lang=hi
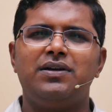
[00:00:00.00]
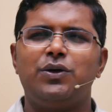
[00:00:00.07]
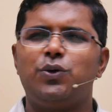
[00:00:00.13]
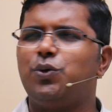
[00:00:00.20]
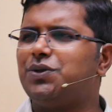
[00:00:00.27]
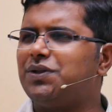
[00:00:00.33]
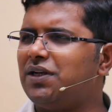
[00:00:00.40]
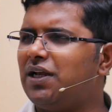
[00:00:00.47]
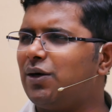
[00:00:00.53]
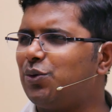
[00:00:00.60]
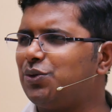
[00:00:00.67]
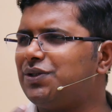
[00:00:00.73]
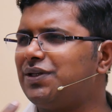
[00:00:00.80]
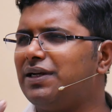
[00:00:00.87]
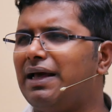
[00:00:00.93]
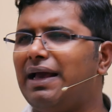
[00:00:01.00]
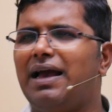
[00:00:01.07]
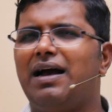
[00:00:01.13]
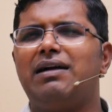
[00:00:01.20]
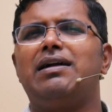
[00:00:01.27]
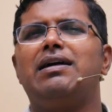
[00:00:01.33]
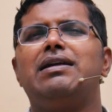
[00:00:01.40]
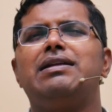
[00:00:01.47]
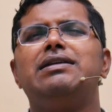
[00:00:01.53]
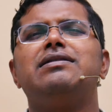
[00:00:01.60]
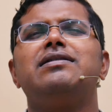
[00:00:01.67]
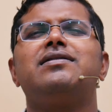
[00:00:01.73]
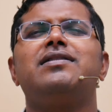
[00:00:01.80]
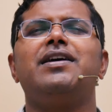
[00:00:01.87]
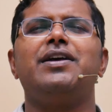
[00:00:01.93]
कुछ ना कुछ नया
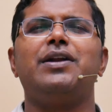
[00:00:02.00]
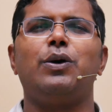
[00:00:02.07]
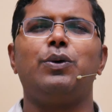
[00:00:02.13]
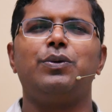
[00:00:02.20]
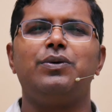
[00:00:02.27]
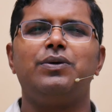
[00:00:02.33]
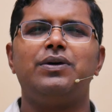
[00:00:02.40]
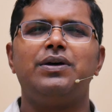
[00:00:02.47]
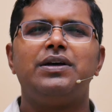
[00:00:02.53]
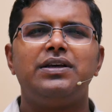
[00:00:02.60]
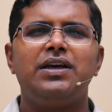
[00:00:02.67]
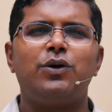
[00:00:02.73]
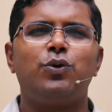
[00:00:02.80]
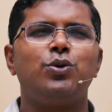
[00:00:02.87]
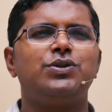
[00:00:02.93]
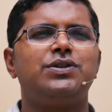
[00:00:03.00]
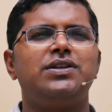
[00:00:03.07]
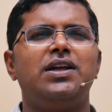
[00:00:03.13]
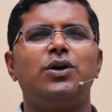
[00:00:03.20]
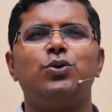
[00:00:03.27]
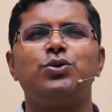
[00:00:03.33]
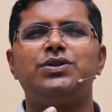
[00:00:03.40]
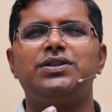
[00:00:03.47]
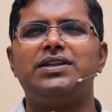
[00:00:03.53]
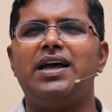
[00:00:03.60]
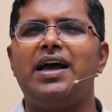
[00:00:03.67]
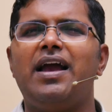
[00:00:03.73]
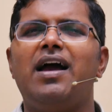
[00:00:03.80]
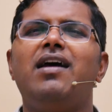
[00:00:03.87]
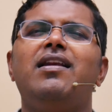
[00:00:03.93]
खरीदते रहूँ या कुछ ना कुछ
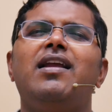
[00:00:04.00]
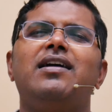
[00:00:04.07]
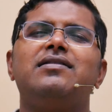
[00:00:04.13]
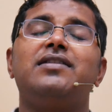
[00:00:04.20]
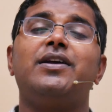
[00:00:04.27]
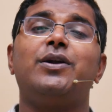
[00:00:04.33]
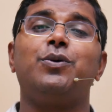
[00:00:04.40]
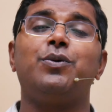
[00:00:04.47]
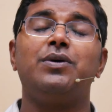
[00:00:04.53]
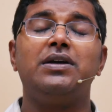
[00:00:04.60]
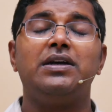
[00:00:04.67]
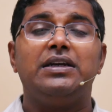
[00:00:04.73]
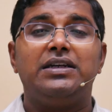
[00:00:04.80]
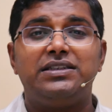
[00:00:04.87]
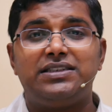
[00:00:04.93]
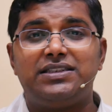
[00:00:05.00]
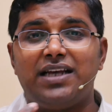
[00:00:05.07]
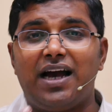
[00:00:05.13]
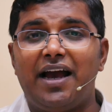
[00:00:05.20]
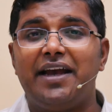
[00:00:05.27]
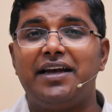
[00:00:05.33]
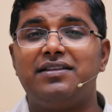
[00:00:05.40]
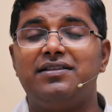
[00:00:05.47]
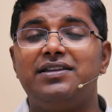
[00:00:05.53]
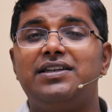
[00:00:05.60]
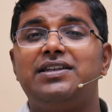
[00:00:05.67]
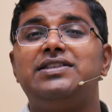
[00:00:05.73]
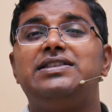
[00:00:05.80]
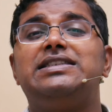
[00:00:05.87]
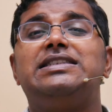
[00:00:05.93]
नया लाता रहूँ शायद
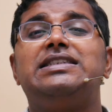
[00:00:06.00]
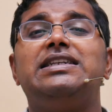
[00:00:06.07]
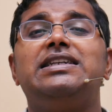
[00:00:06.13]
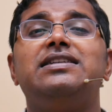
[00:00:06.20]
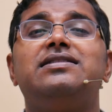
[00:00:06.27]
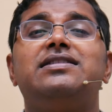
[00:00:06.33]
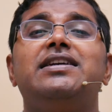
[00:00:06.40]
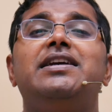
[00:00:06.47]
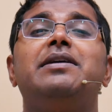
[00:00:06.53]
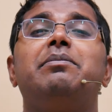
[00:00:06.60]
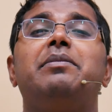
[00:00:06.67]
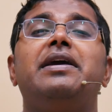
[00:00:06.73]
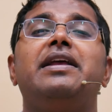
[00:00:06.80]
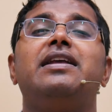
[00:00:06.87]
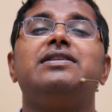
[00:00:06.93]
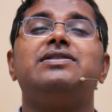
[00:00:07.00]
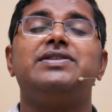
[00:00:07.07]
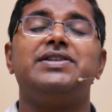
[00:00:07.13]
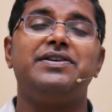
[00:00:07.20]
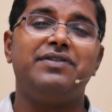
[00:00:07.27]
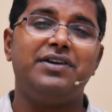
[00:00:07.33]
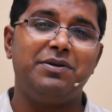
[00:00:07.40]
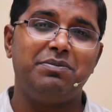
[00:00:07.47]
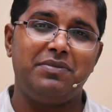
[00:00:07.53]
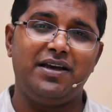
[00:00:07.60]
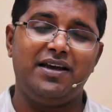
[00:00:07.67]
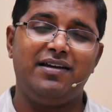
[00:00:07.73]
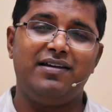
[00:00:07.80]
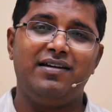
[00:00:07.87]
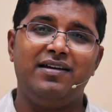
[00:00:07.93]
चीज़ें मेरे जीवन
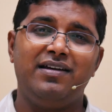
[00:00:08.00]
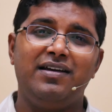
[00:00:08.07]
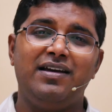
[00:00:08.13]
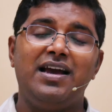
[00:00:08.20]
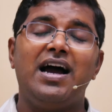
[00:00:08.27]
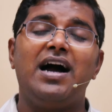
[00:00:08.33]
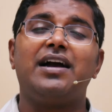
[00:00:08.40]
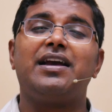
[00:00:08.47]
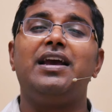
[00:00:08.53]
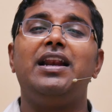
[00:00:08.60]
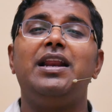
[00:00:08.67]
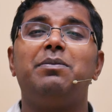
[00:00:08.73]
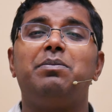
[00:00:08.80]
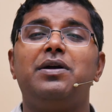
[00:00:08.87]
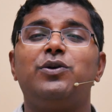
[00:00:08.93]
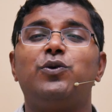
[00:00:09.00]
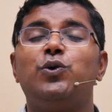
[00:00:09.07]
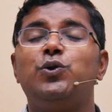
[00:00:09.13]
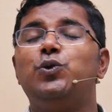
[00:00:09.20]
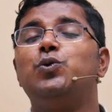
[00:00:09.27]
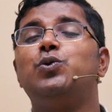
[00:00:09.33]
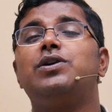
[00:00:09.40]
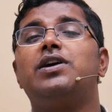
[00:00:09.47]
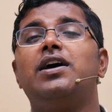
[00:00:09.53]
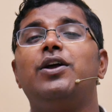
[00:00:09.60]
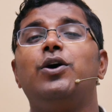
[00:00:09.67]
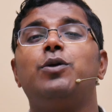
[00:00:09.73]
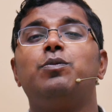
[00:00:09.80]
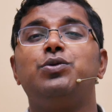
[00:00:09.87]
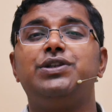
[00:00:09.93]
में अकेलेपन को दूर करें
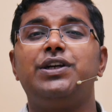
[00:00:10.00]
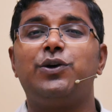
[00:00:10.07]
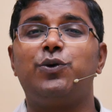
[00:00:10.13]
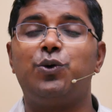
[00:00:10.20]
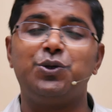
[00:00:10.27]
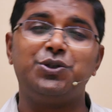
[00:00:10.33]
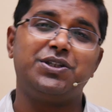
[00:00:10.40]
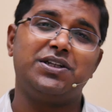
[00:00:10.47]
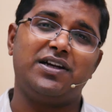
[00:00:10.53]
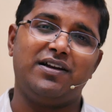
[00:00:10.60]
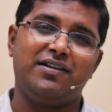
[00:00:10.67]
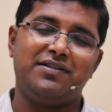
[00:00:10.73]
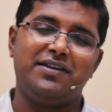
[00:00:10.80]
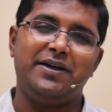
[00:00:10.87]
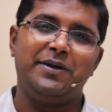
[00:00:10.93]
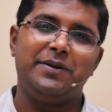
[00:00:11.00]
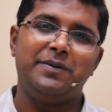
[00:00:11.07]
और मुझे खुश कर दें